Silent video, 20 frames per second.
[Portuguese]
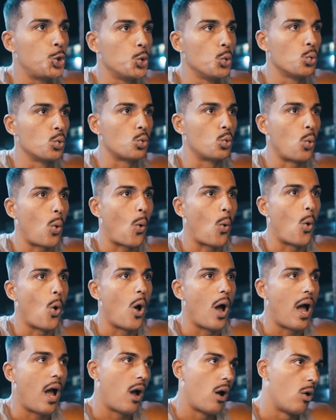juntos,
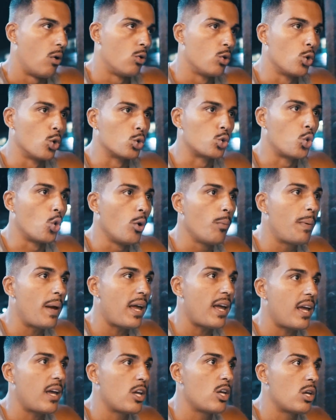o
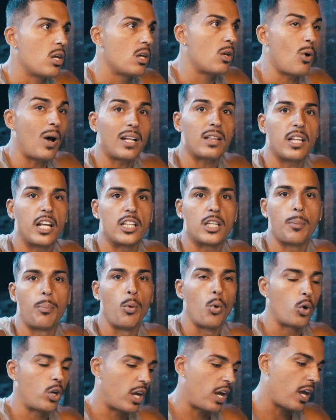youtuber e o atleta,
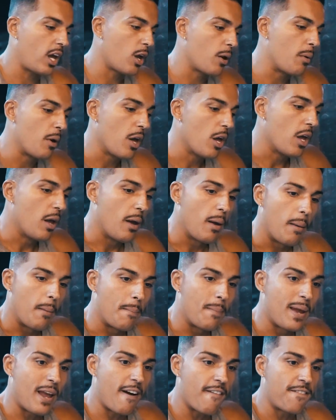porque
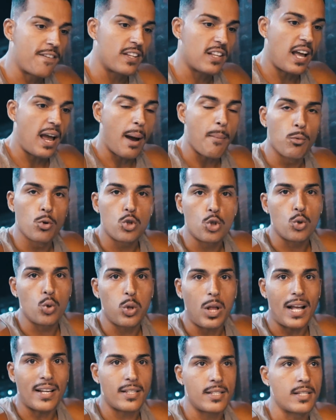minha vida é a
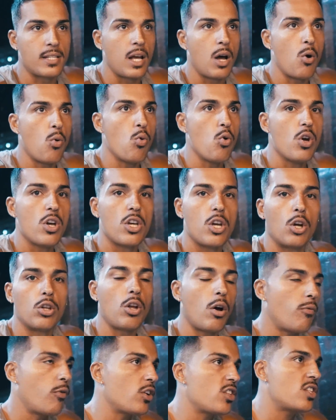musculação e eu
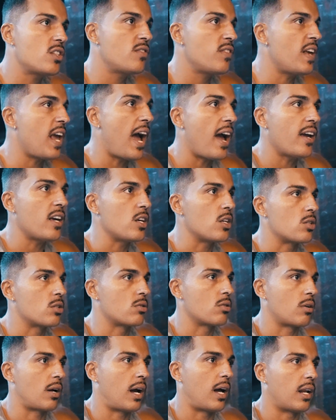não vou desviar
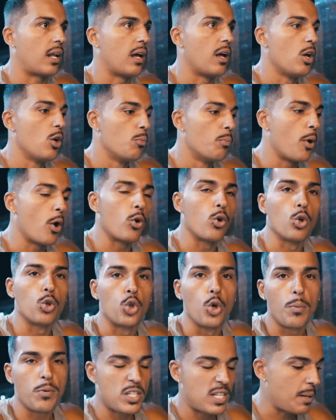isso, cara. Meu
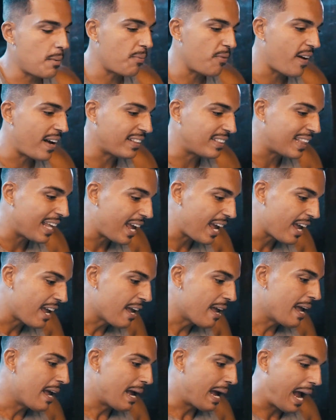YouTube sempre vai ter
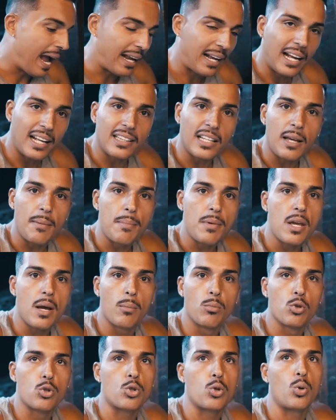academia,
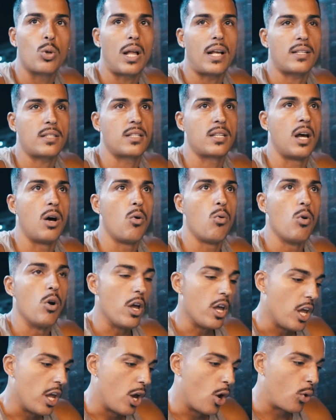musculação.
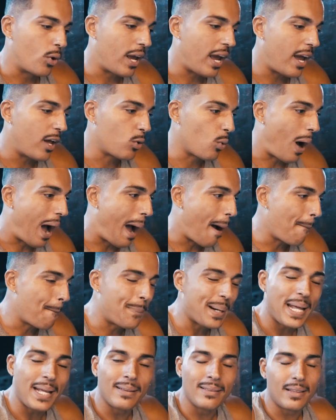Eu quero
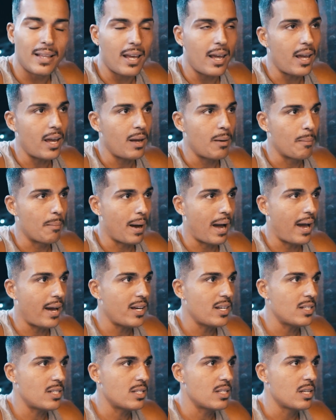aprender
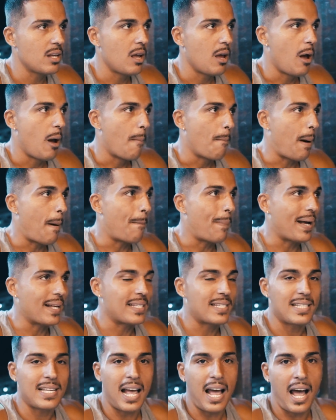mais para
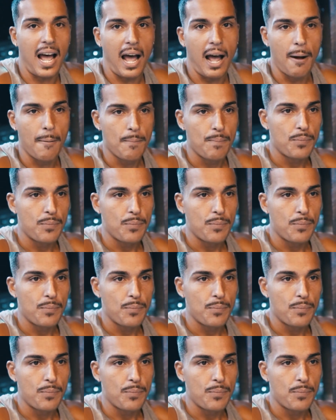passar